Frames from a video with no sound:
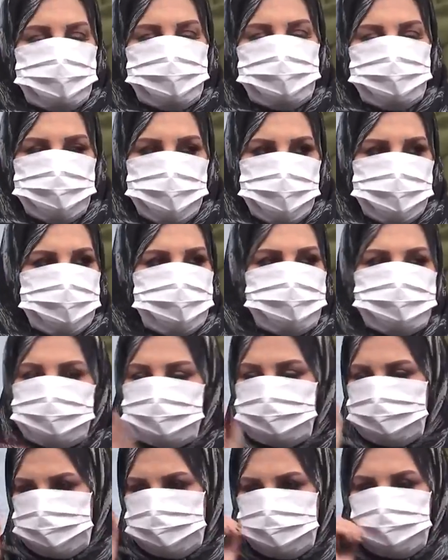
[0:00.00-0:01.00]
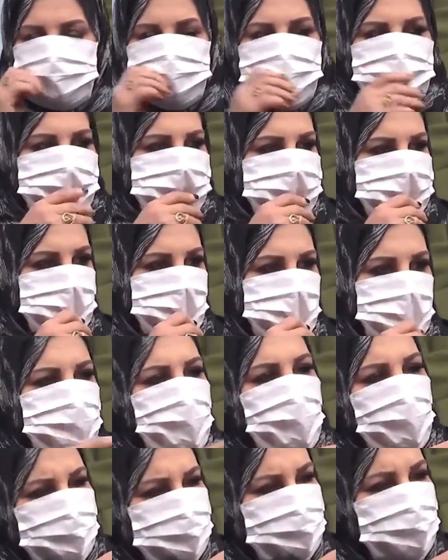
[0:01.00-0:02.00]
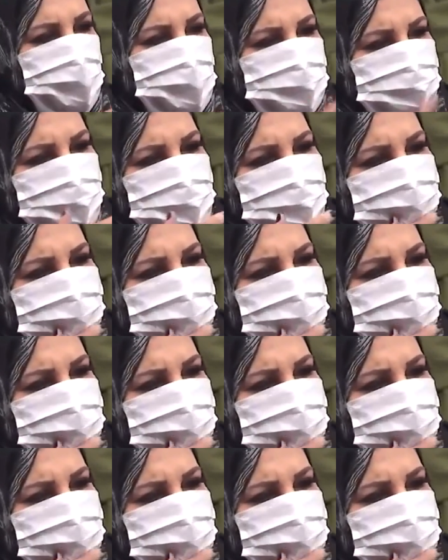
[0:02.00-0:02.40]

اسمع كم تبي تسمع كلامي نحي نحي